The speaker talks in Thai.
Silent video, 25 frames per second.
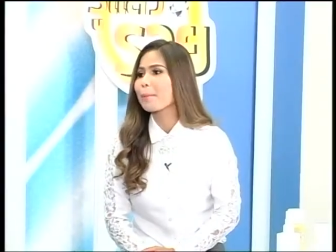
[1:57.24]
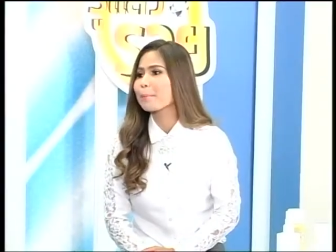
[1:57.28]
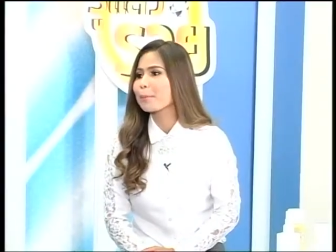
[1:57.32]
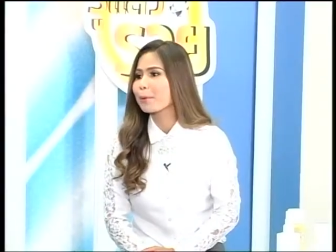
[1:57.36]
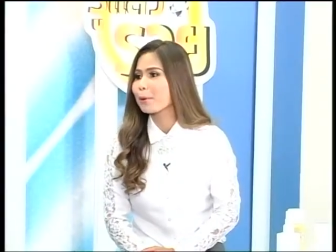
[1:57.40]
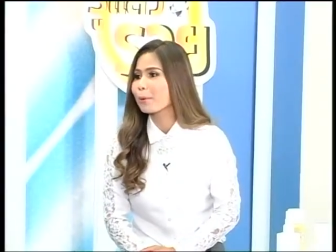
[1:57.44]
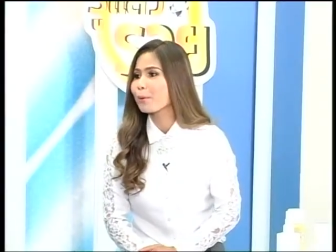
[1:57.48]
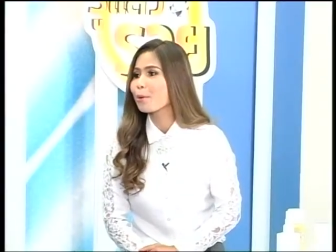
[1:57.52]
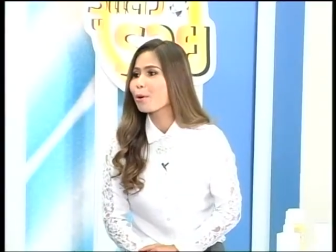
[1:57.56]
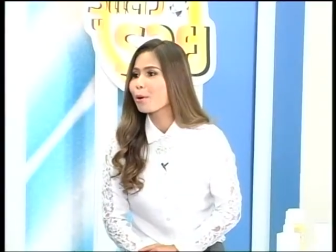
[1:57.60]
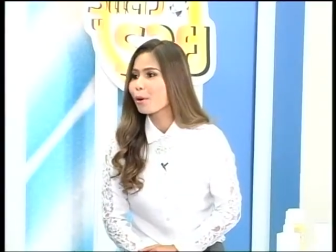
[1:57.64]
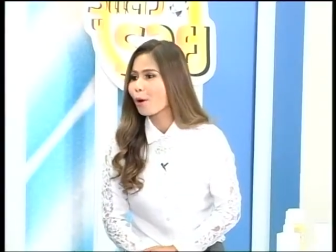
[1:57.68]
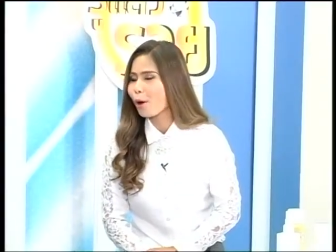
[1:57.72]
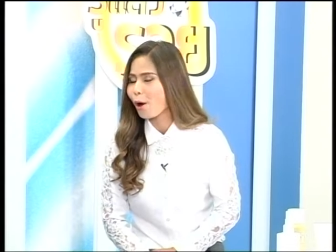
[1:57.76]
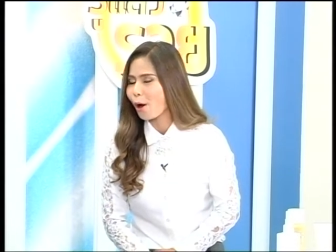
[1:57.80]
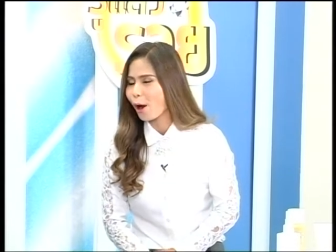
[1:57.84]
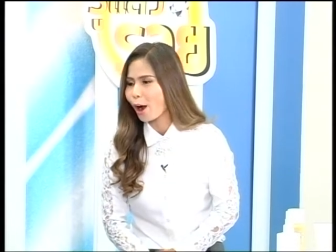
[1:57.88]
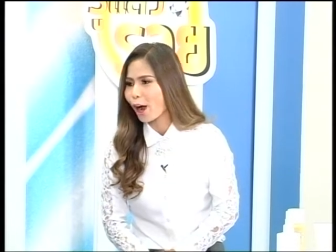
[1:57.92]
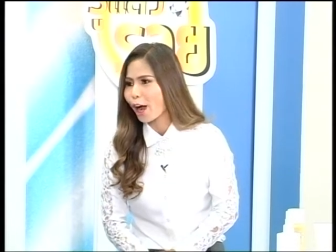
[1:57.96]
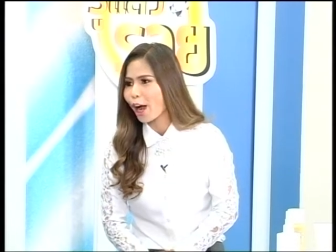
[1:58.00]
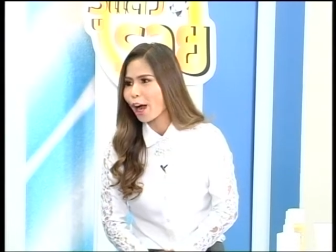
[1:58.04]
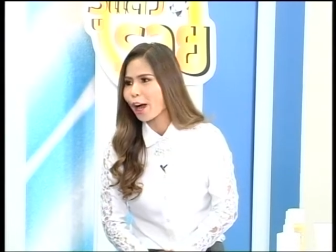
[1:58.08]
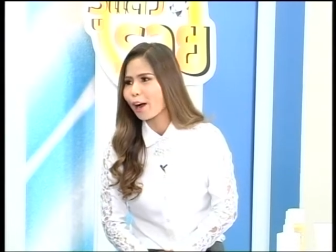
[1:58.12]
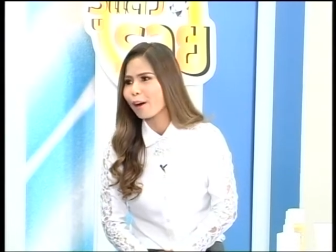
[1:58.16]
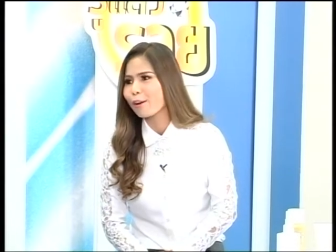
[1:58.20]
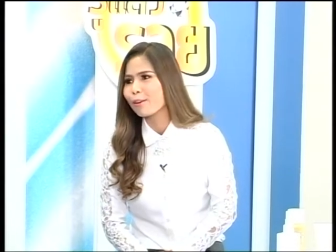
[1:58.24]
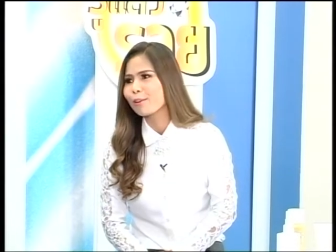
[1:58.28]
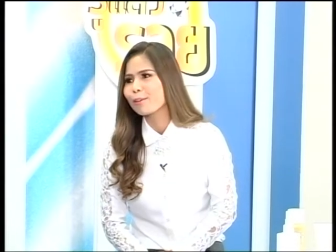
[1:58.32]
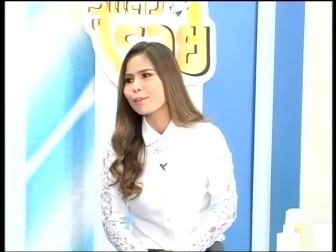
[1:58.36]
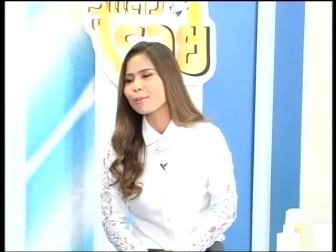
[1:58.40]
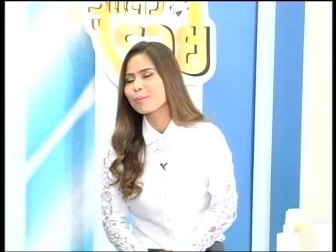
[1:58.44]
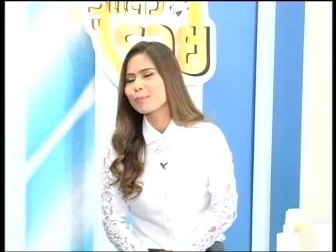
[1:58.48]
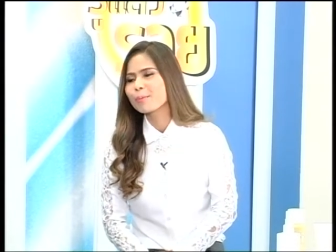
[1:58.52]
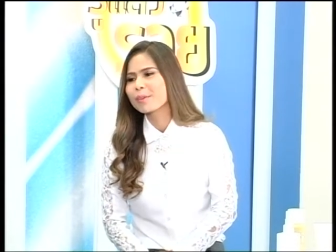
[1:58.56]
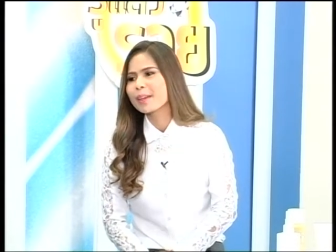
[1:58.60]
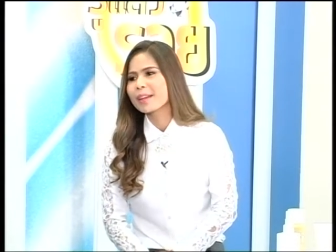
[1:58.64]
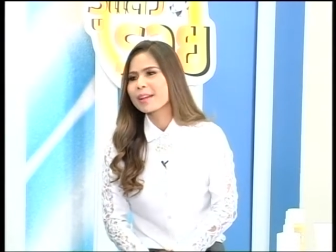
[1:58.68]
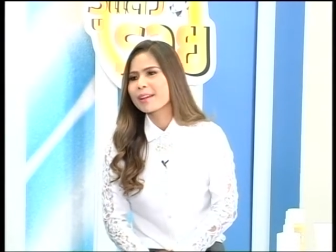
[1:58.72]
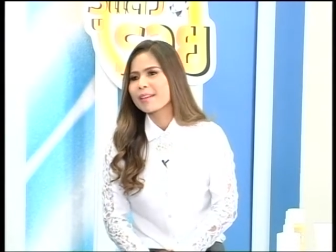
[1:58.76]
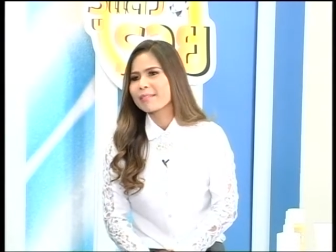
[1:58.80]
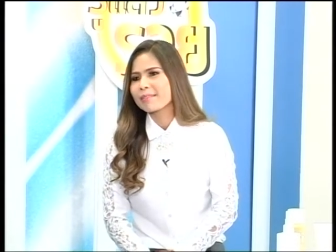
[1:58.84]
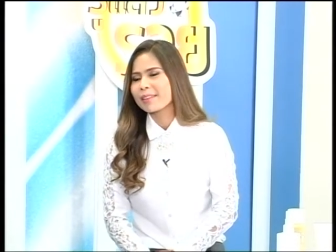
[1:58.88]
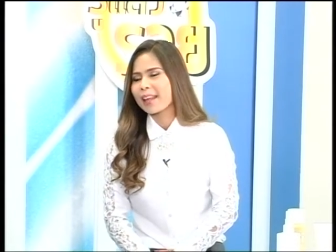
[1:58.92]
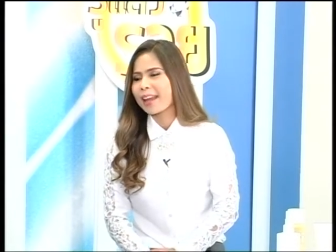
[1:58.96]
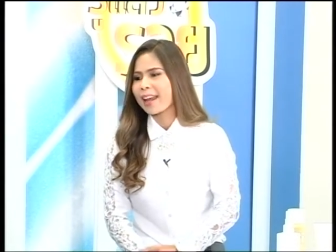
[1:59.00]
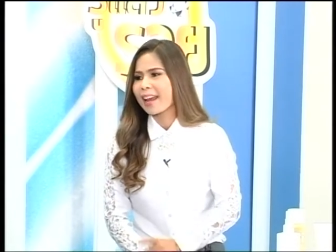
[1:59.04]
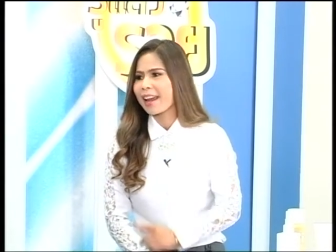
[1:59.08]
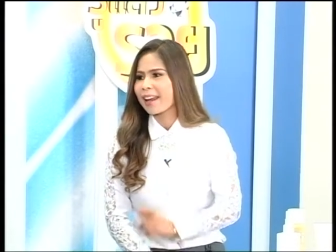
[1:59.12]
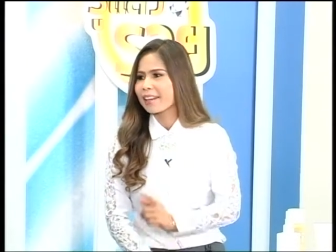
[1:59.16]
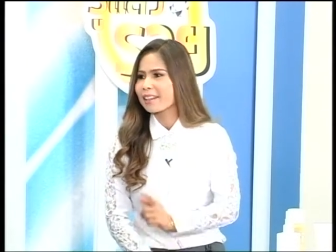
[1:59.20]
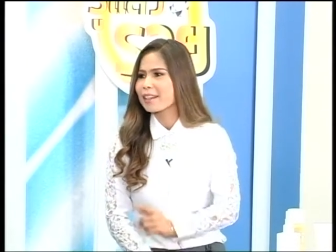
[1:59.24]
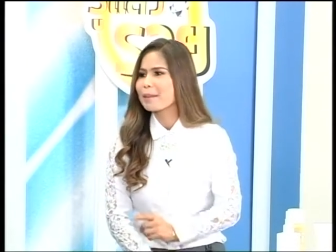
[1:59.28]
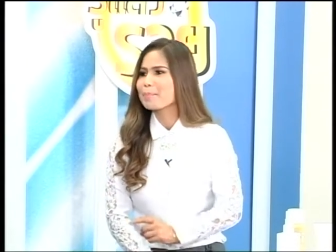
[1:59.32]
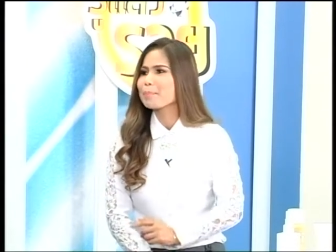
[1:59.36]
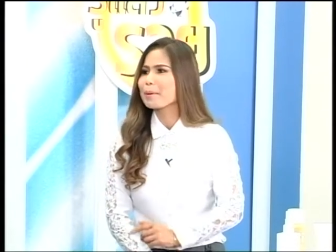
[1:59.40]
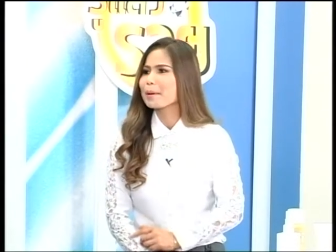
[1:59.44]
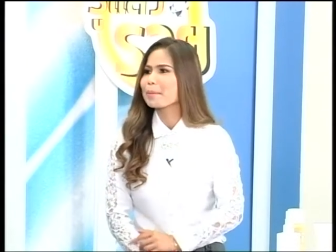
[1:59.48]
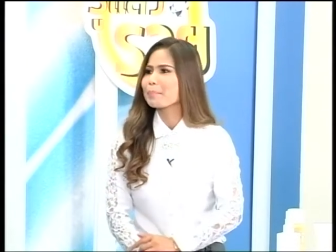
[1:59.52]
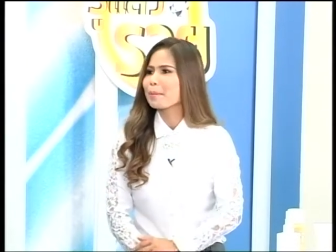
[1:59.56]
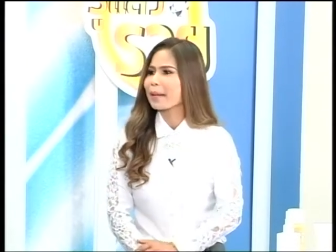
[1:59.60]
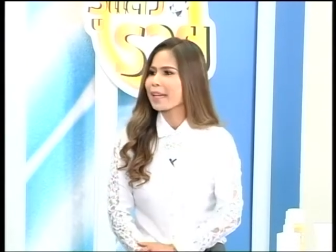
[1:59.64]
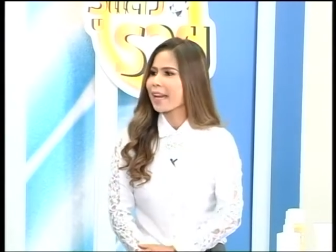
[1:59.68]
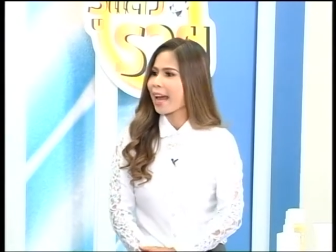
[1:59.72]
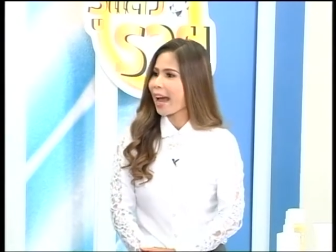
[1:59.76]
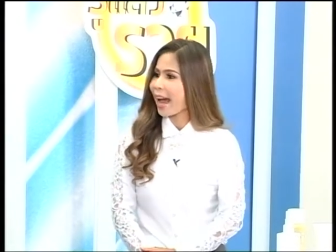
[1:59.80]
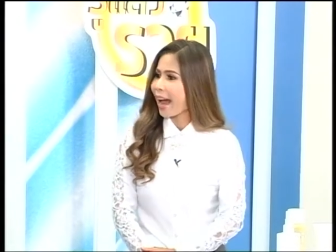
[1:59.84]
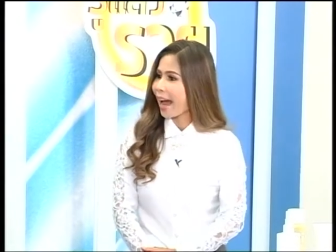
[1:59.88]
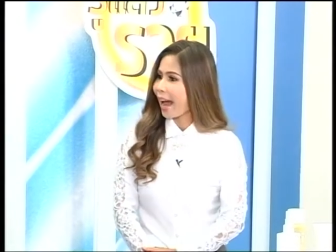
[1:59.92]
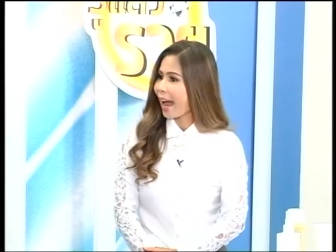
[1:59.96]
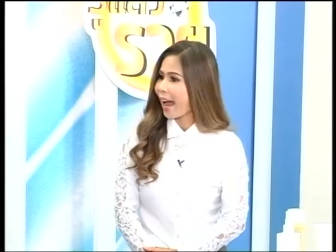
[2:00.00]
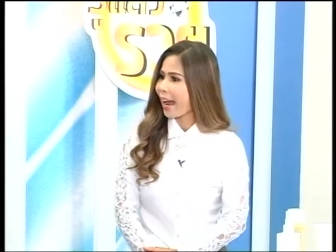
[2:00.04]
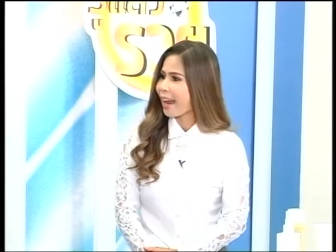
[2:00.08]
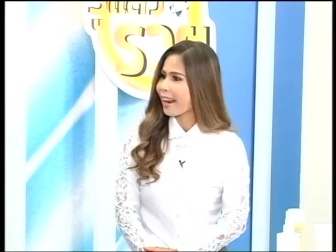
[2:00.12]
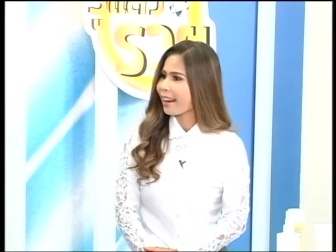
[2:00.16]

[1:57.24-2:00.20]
พผิวของเขา แต่ที่เป็นปัญหา